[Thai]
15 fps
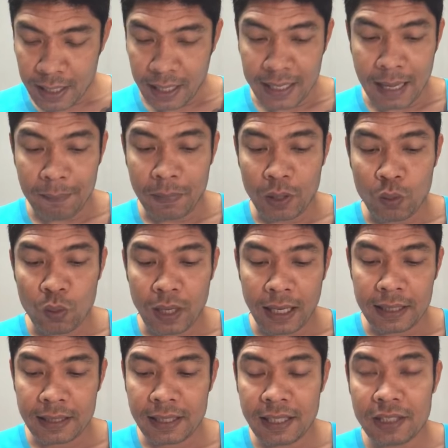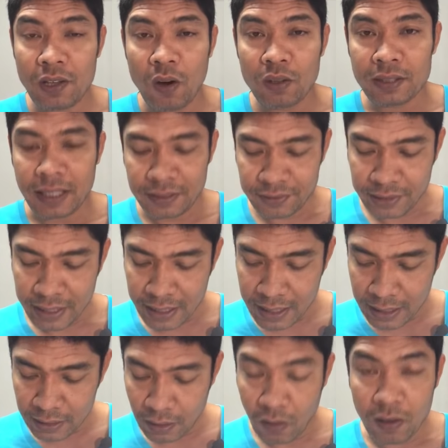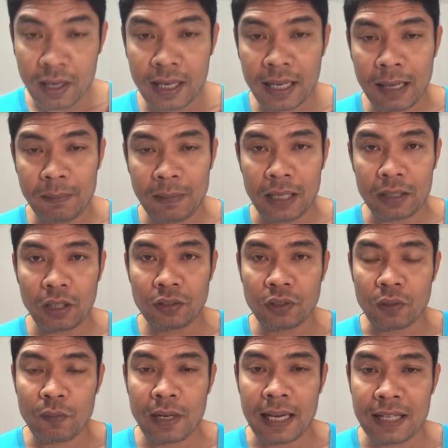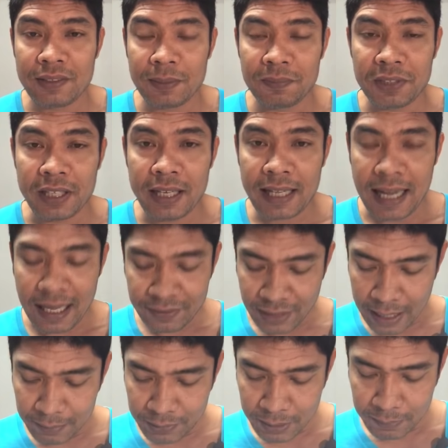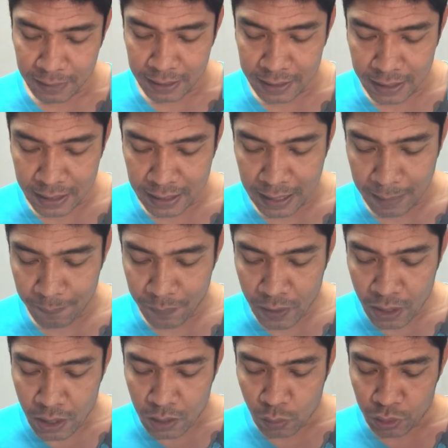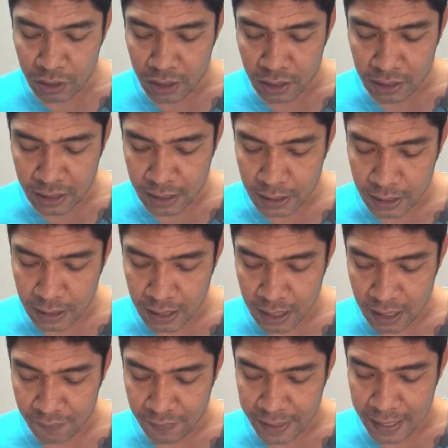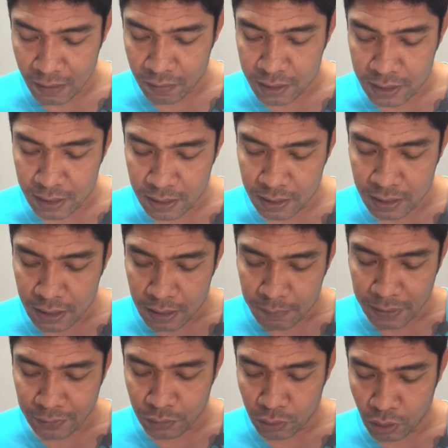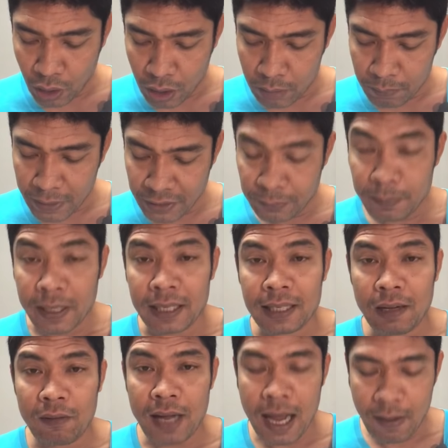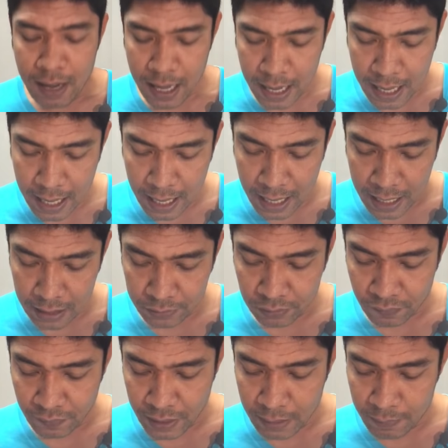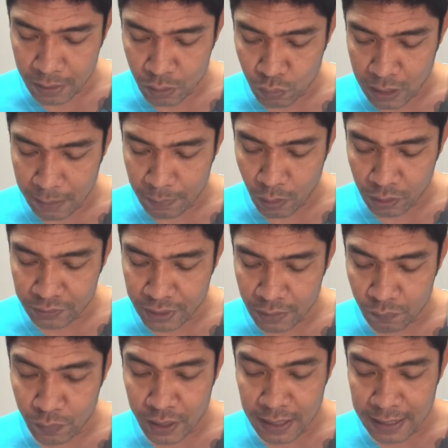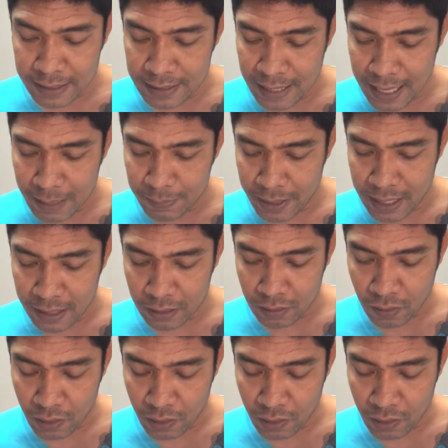ขยับมาดูกันที่ช่อง 7 สีกันต่อเลยนะครับ ถ่ายทอดสดเวลา 14นาฬิกา30 นาทีนะครับ คู่ที่1นี่ฝ่ายแดงก็คือเพชรสุนทรเบสเบด9955 ส่วนฝ่ายน้ำเงินกุหลาบดอยสิทธิ์วีและชาติพิกัด